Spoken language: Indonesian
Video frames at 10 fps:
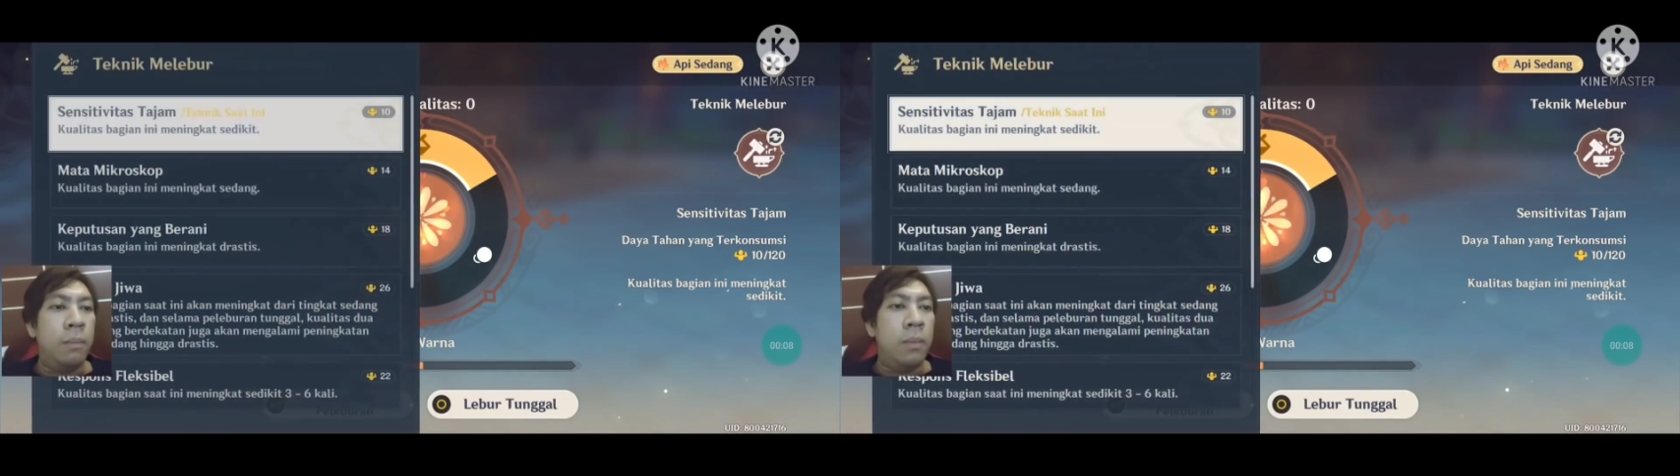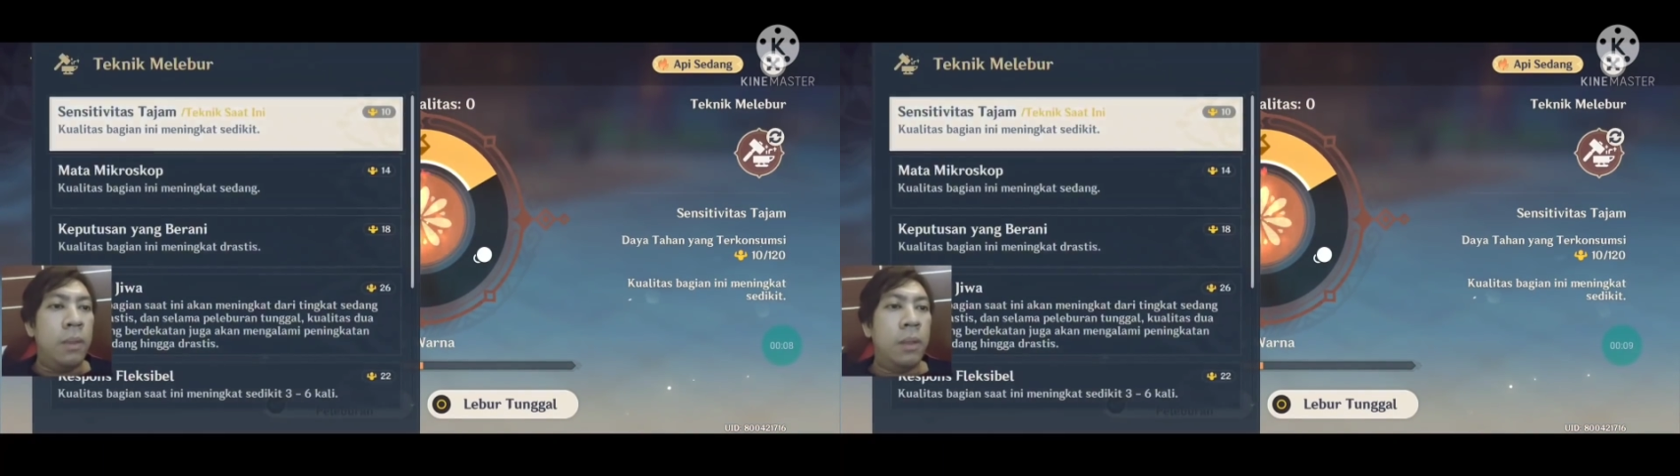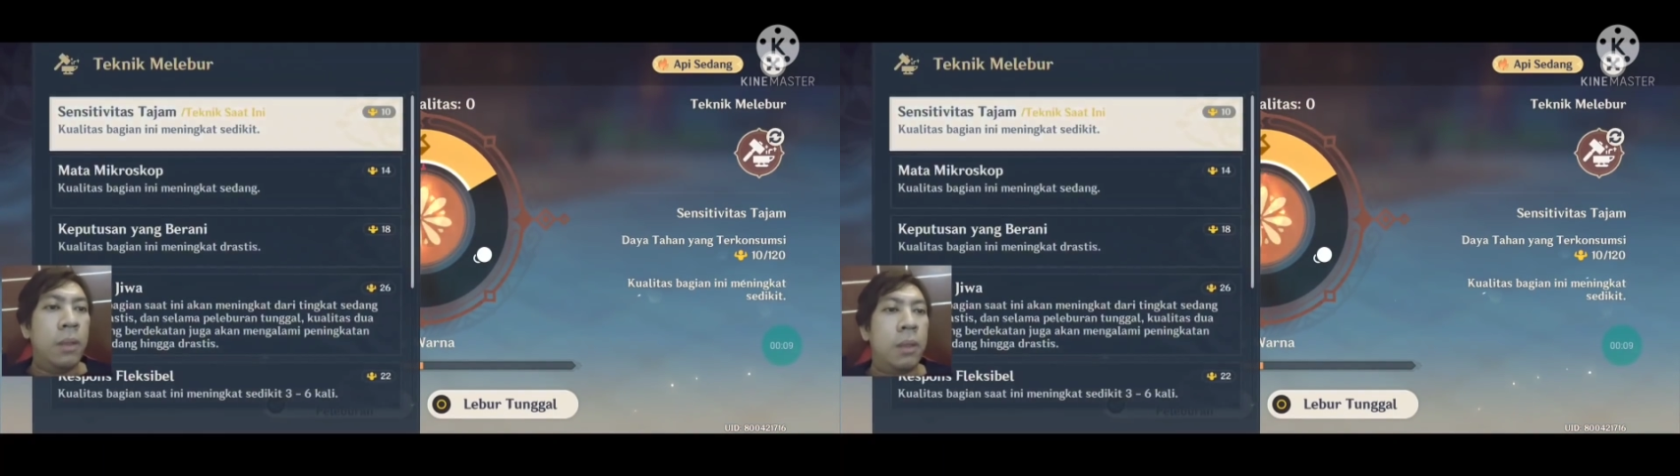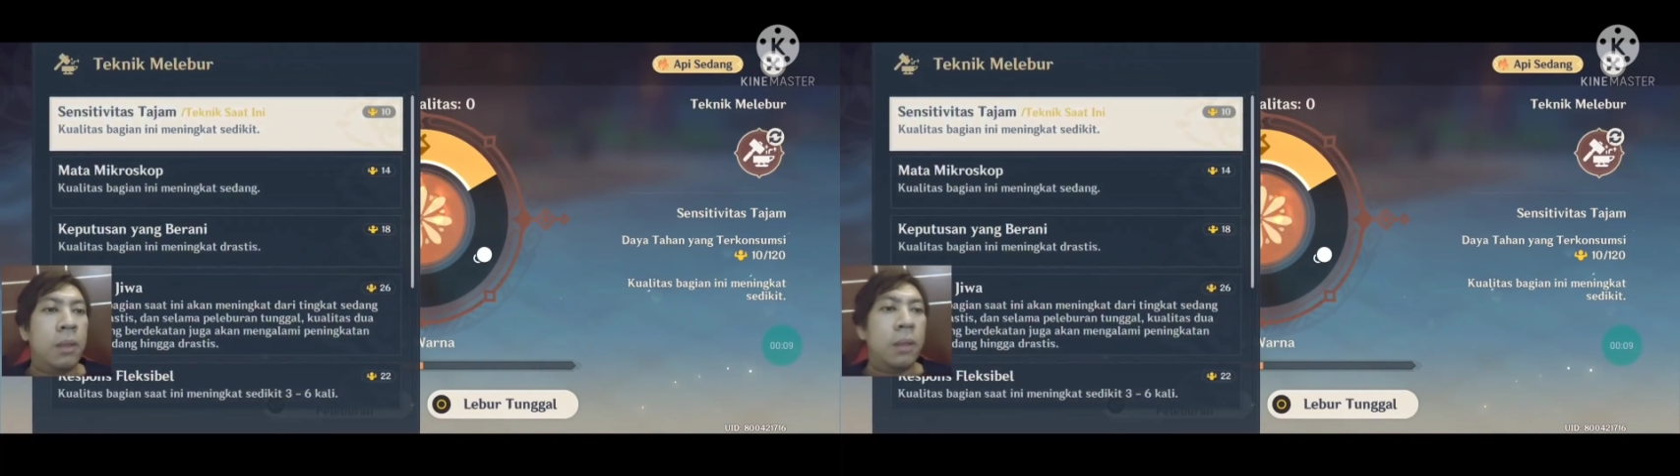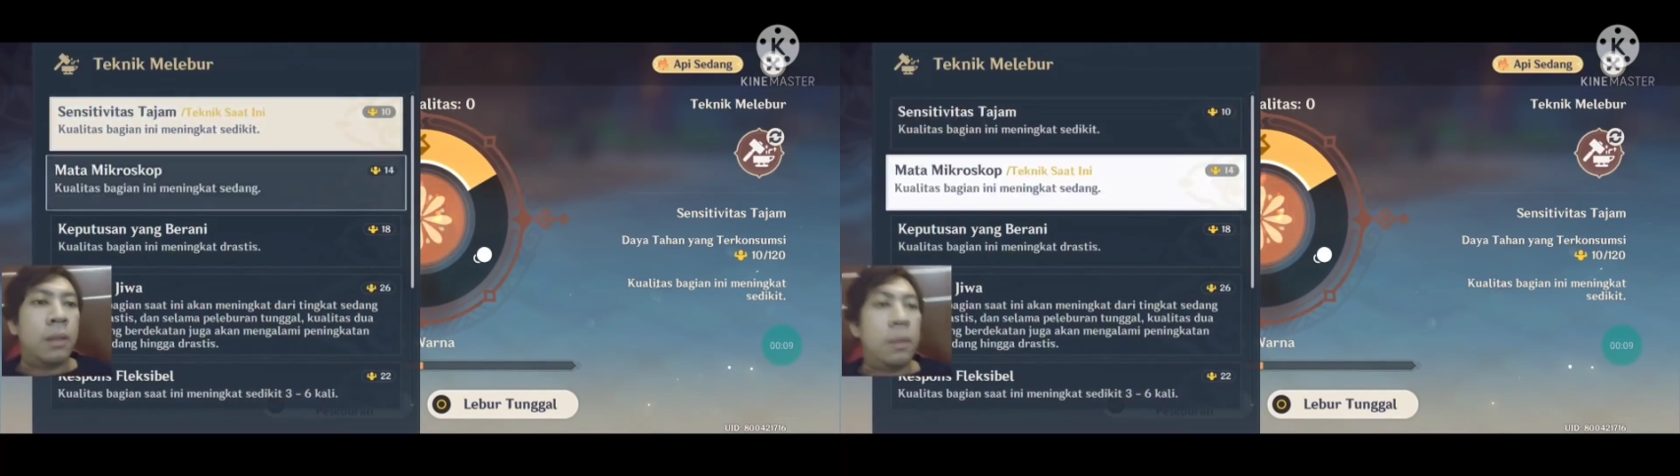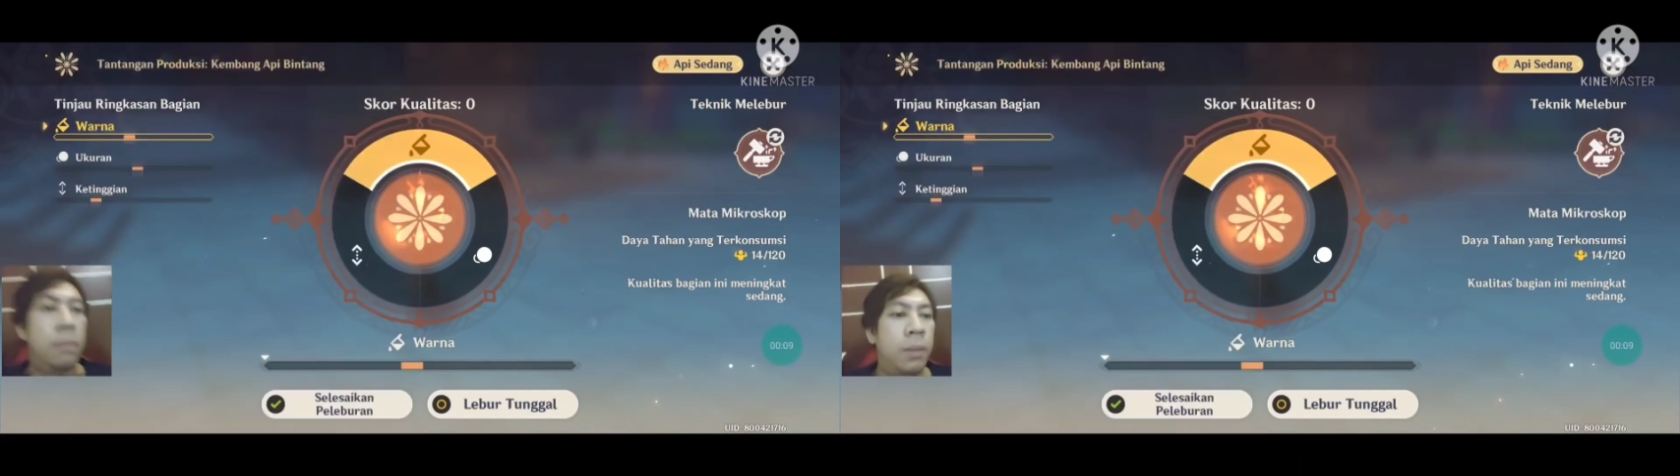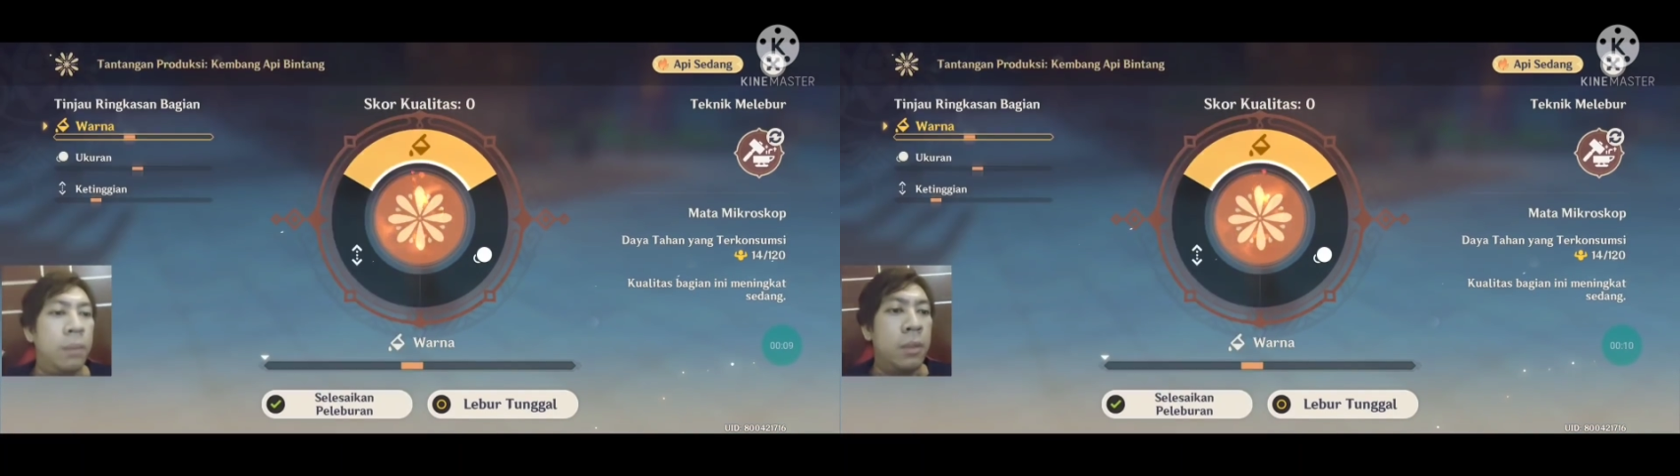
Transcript: ambil yang angka